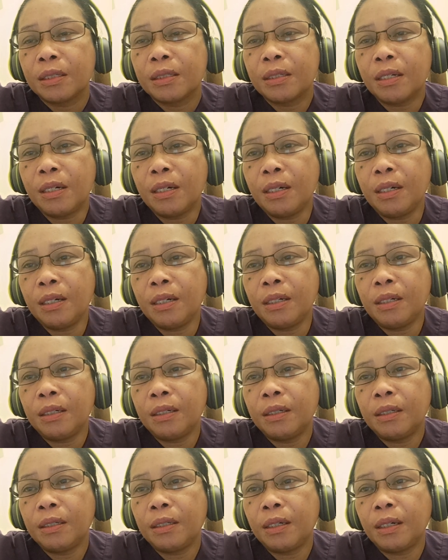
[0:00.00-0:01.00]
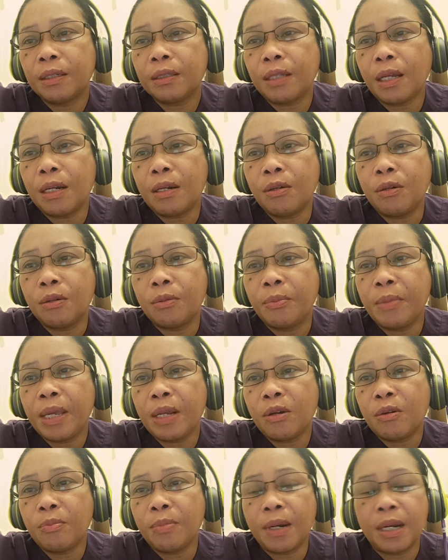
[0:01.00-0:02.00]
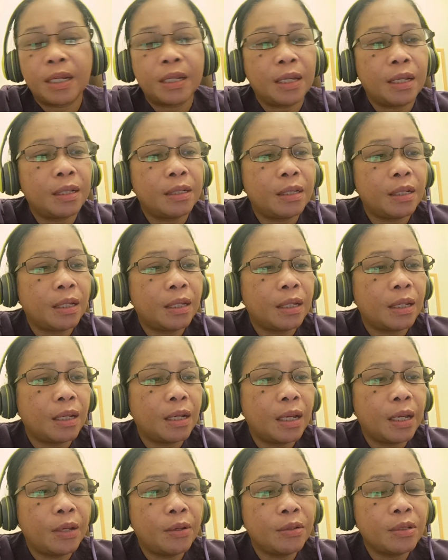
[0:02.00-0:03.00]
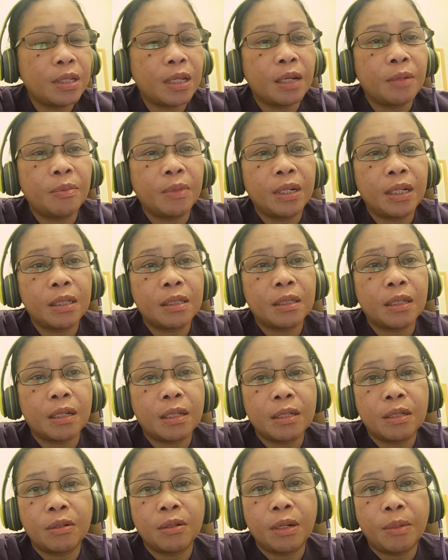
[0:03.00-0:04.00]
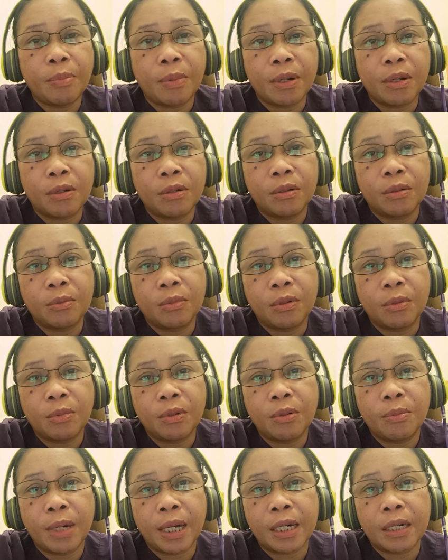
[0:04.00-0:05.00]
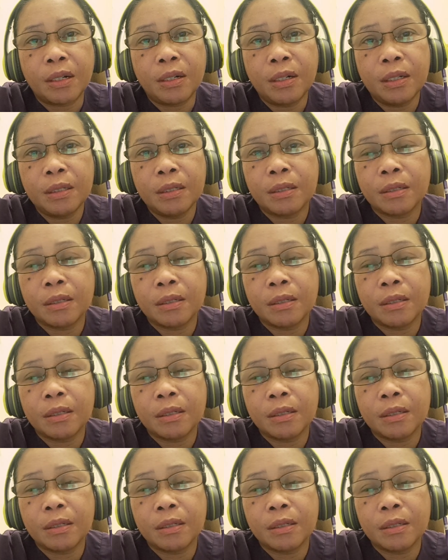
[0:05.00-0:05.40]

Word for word: So, ang tanong, mayroon palang EJK ngayon sa administrasyon ni Pangulong Bongbong Marcos?